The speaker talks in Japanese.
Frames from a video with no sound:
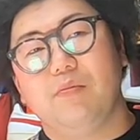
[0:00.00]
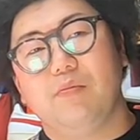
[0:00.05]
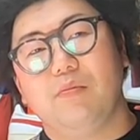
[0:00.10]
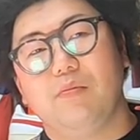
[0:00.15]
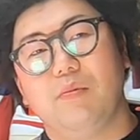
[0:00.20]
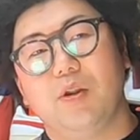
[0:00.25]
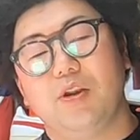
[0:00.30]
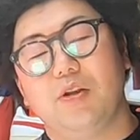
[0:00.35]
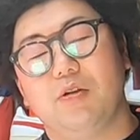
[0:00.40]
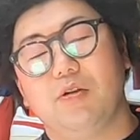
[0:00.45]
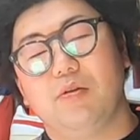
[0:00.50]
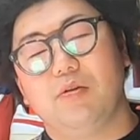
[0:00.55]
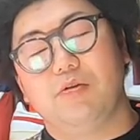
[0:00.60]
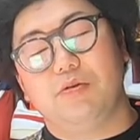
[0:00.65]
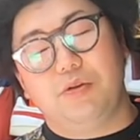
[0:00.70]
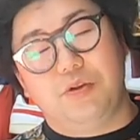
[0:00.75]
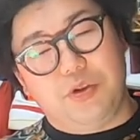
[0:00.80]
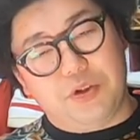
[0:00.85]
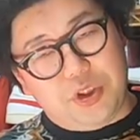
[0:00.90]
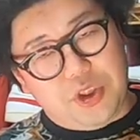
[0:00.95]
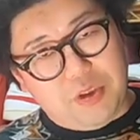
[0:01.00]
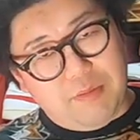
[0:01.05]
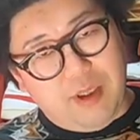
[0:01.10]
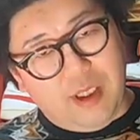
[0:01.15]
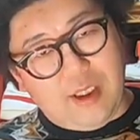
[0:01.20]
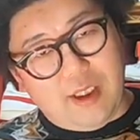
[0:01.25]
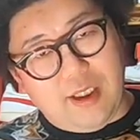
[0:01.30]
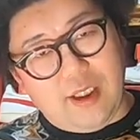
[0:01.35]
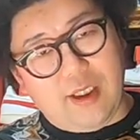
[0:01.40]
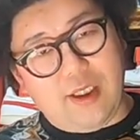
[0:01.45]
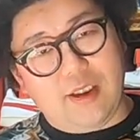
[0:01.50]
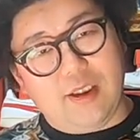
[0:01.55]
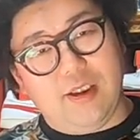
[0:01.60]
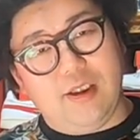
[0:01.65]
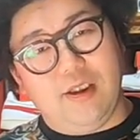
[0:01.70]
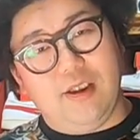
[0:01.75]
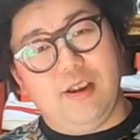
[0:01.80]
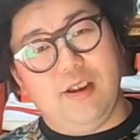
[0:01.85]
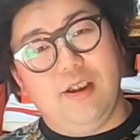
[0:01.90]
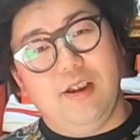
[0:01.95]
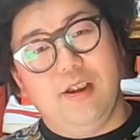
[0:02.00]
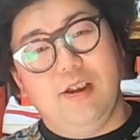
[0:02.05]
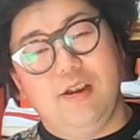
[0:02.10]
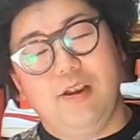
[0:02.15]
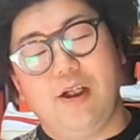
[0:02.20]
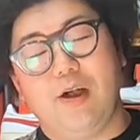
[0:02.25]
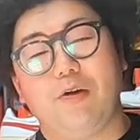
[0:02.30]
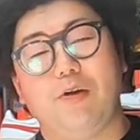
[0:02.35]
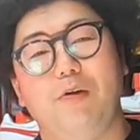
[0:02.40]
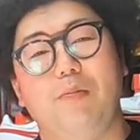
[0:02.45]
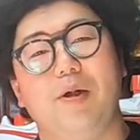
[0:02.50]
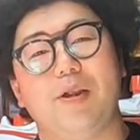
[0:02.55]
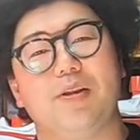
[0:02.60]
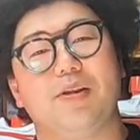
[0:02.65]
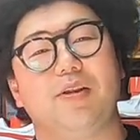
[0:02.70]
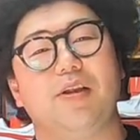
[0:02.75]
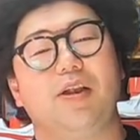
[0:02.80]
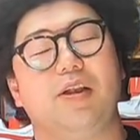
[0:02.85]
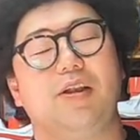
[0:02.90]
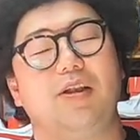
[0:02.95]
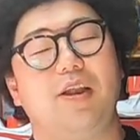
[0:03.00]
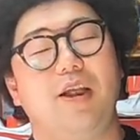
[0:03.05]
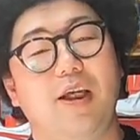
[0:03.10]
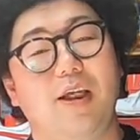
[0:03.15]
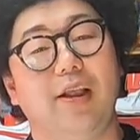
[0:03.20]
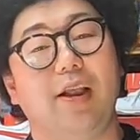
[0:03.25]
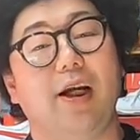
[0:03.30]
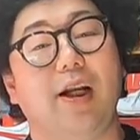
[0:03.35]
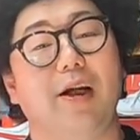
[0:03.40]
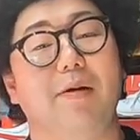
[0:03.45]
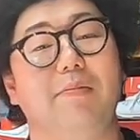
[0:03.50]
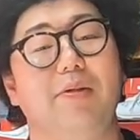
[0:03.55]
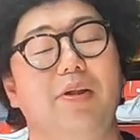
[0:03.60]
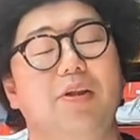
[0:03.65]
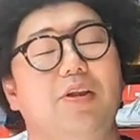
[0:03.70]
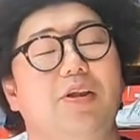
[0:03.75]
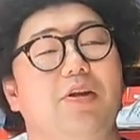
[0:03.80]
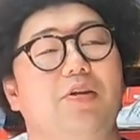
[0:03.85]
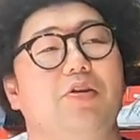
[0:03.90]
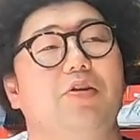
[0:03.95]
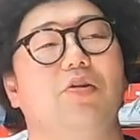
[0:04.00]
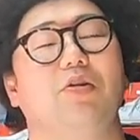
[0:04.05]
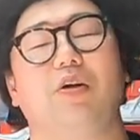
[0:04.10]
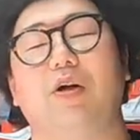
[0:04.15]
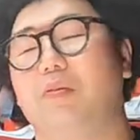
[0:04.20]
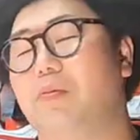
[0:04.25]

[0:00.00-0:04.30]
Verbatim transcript: まあ、福島から夜行バスで来て、並びに来てる人とか